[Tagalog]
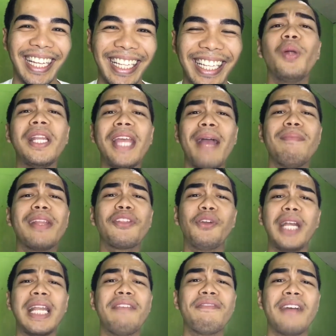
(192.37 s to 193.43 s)
Actually, I'm not
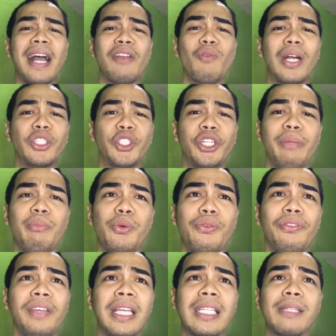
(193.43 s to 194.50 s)
really fan watching
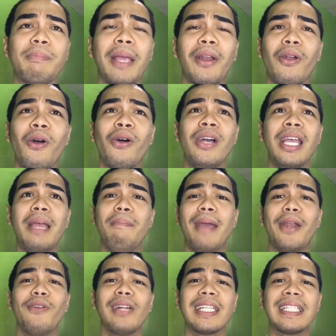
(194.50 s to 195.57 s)
movies, pero
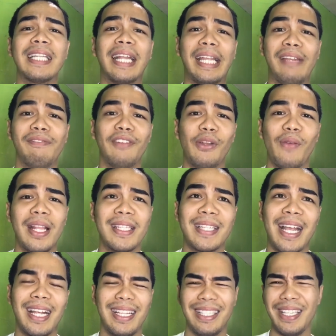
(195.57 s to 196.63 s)
meron kasi nag-influence
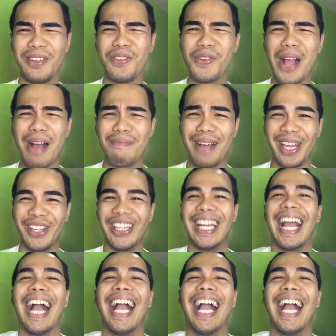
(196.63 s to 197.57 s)
sa akin. Sino nga ba ito na